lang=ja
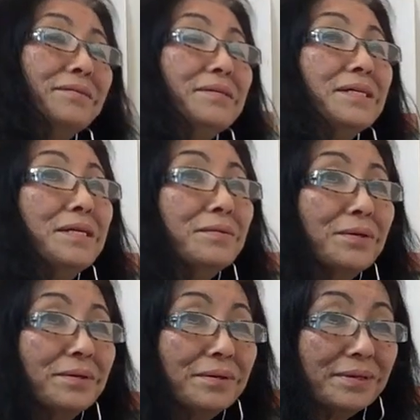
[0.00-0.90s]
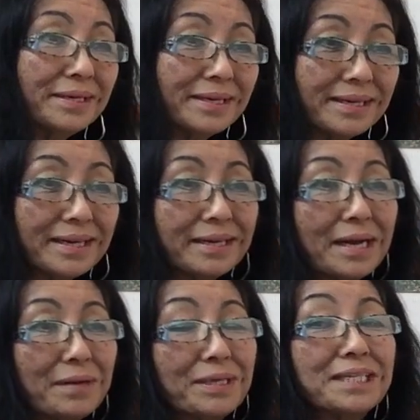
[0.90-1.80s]
雰囲気を
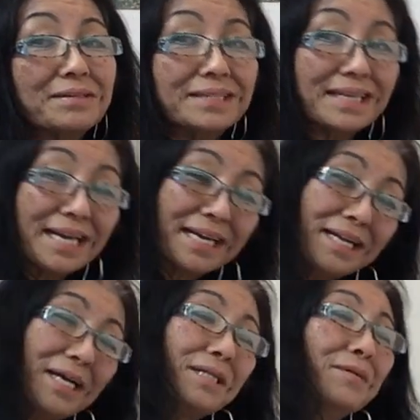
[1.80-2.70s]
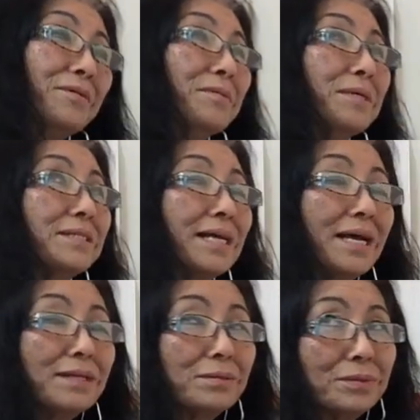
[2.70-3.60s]
表してるんじゃないかなと思います。
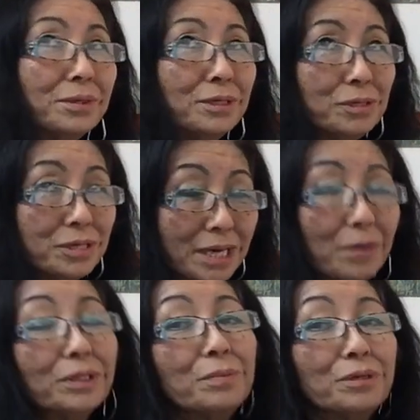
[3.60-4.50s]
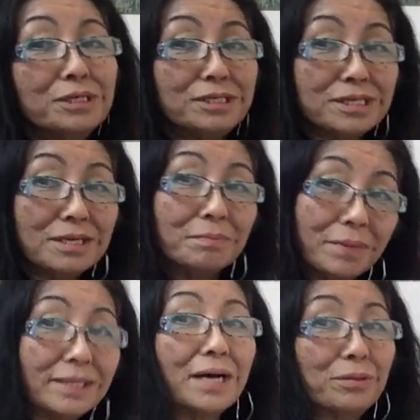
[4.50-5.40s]
あのゆりかごでもいいし、
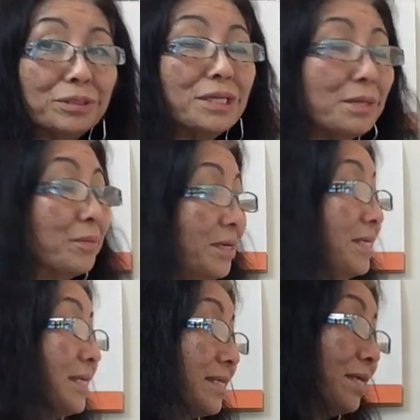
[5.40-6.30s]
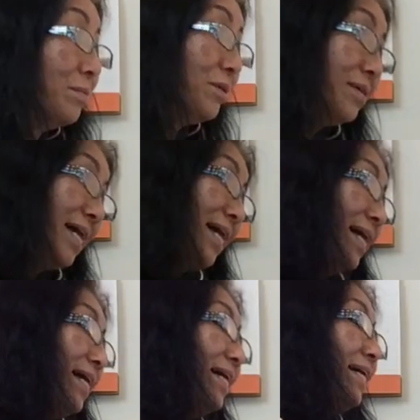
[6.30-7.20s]
まあ、抱っこしててもいいんですけどもゆら
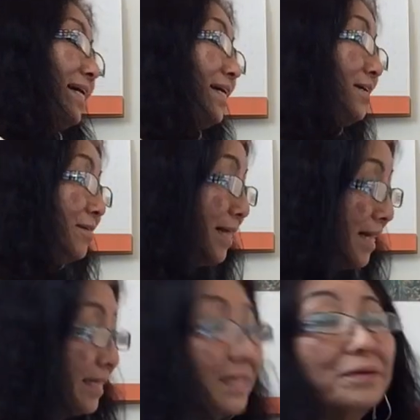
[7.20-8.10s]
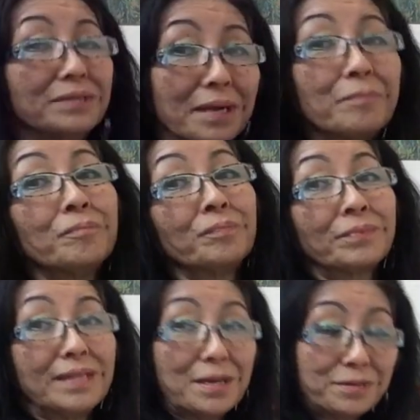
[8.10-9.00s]
ゆらっていうね
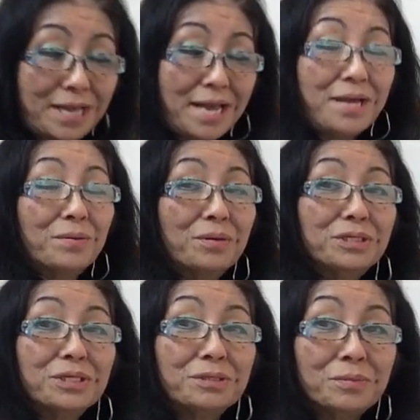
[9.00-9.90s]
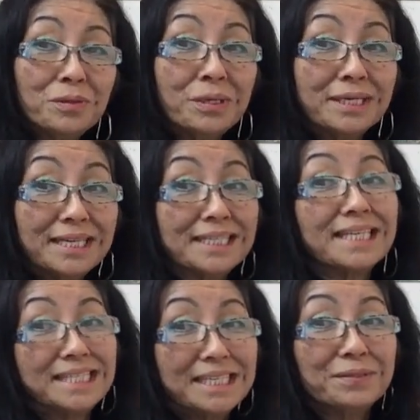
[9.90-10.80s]
なので音色も優
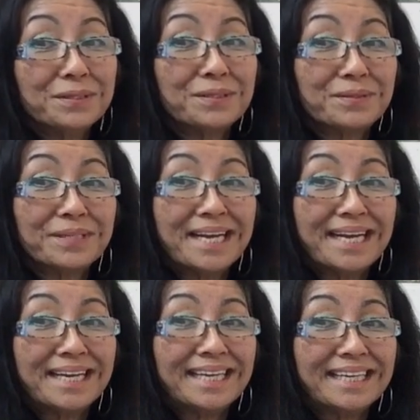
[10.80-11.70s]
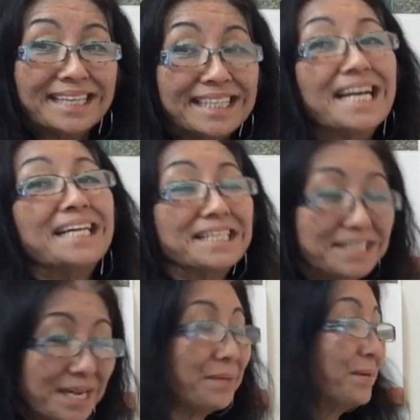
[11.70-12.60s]
しい音色で弾きたいで
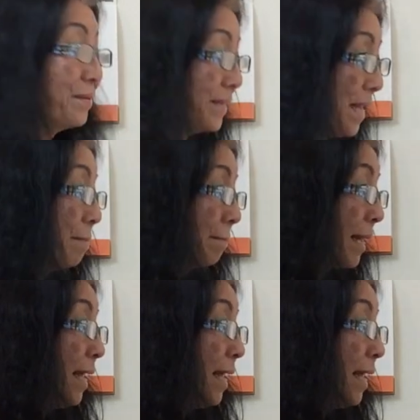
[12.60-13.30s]
すねこれはね。